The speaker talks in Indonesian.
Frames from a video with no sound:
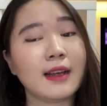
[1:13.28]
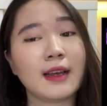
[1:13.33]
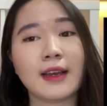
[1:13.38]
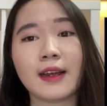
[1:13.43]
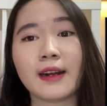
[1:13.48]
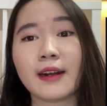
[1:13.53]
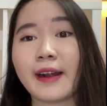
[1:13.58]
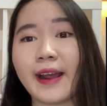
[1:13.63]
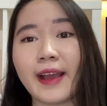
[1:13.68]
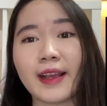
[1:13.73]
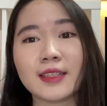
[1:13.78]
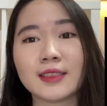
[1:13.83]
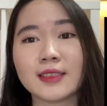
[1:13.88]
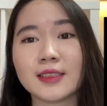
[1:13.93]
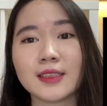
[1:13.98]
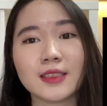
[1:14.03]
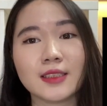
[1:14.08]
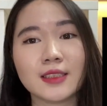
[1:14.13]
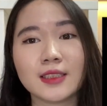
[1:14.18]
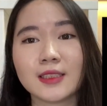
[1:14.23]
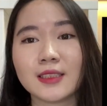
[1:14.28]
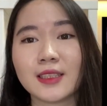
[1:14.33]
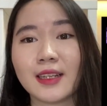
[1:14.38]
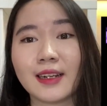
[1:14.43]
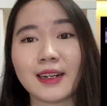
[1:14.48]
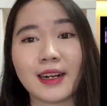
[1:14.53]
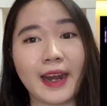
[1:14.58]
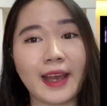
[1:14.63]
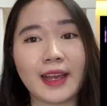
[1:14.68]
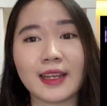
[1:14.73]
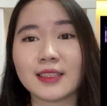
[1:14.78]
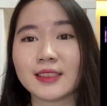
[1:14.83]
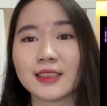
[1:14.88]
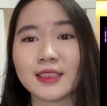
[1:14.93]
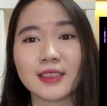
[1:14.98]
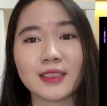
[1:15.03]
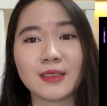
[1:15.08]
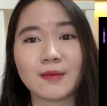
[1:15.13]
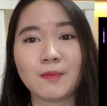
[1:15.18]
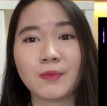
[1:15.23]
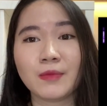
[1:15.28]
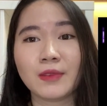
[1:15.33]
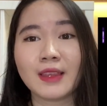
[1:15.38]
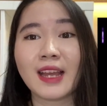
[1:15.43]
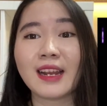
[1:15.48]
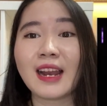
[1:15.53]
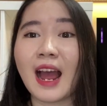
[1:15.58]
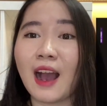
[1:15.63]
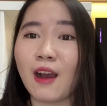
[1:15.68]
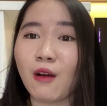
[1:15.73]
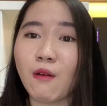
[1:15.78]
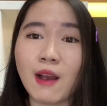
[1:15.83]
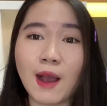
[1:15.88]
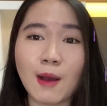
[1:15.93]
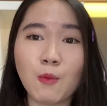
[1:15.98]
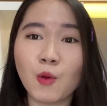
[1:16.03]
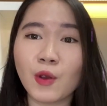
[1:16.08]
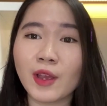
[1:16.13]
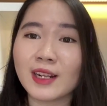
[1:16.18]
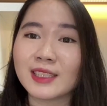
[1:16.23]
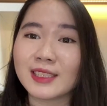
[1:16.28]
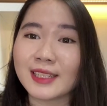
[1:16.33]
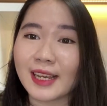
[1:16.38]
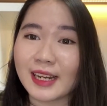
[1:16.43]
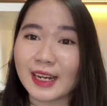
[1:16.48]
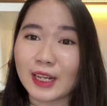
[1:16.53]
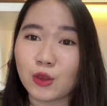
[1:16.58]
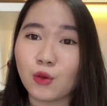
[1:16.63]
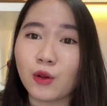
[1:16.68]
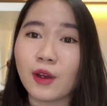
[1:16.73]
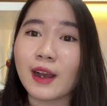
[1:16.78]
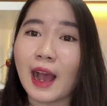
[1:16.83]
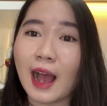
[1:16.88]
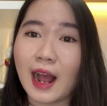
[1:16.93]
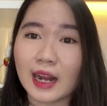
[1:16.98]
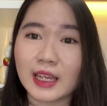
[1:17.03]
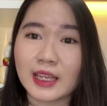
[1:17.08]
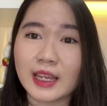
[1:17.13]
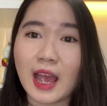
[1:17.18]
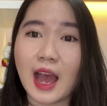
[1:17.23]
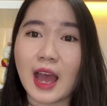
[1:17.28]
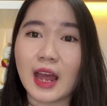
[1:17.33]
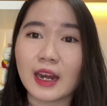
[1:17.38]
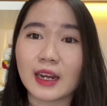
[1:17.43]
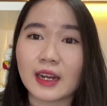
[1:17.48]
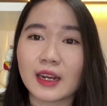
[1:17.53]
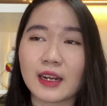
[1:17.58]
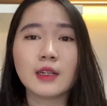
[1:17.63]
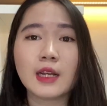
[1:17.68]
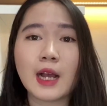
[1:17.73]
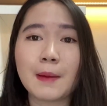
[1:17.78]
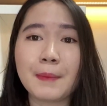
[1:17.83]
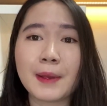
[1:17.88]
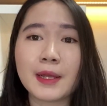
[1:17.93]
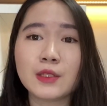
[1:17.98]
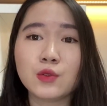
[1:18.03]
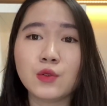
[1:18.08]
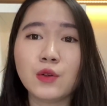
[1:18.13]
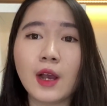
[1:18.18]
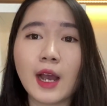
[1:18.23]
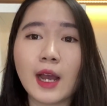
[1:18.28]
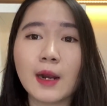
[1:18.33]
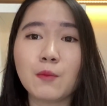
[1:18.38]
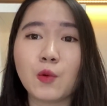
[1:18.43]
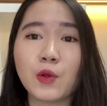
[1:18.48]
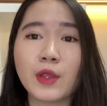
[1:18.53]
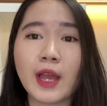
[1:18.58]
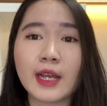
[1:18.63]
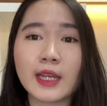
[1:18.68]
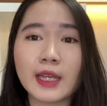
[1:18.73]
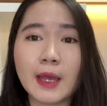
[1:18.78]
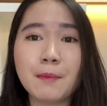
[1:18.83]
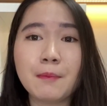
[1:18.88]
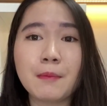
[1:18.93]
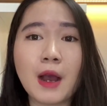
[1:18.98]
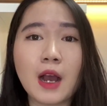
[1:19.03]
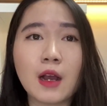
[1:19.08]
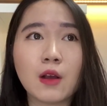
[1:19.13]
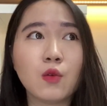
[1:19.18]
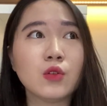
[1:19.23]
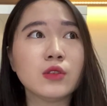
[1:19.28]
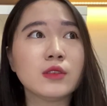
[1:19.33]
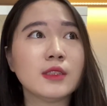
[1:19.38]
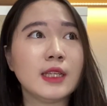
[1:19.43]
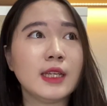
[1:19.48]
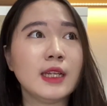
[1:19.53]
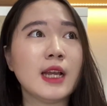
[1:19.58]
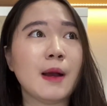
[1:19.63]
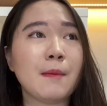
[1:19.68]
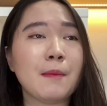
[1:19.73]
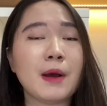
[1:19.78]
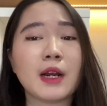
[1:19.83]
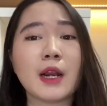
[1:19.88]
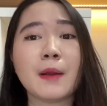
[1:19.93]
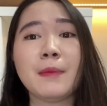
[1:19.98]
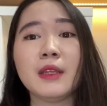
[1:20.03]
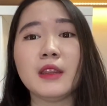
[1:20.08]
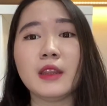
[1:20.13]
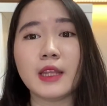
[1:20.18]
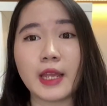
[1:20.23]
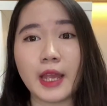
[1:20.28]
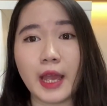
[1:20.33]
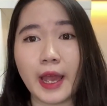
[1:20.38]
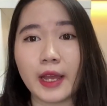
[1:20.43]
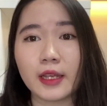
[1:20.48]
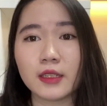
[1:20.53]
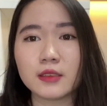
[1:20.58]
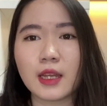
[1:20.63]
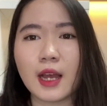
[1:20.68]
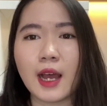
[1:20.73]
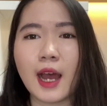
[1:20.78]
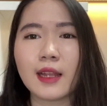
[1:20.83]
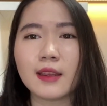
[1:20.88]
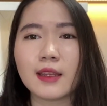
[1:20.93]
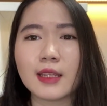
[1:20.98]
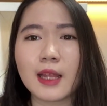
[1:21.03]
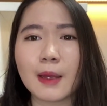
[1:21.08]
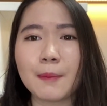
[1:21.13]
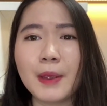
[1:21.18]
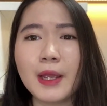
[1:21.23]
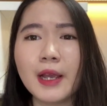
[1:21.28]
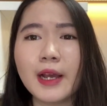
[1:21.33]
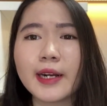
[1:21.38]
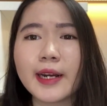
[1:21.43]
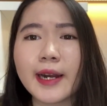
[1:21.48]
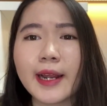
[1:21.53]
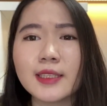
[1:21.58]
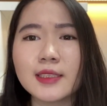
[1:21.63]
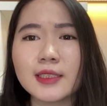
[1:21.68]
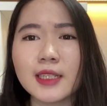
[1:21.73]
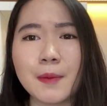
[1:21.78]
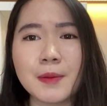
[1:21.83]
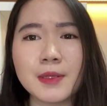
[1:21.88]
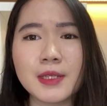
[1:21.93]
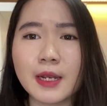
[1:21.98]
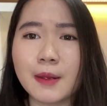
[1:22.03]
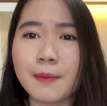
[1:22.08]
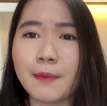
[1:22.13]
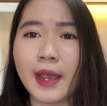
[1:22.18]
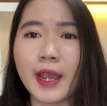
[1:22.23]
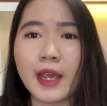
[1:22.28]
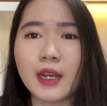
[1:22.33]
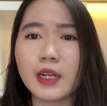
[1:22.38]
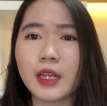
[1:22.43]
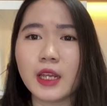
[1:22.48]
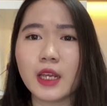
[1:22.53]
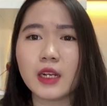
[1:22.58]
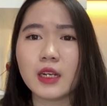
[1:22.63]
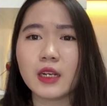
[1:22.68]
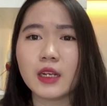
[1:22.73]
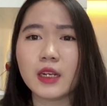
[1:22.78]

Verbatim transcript: Crash, crash, dan aku nggak mungkin share itu ke kalian ngapain juga kan punya game bagus nih gambarnya BTS akan tetapi crash nggak bisa dimainin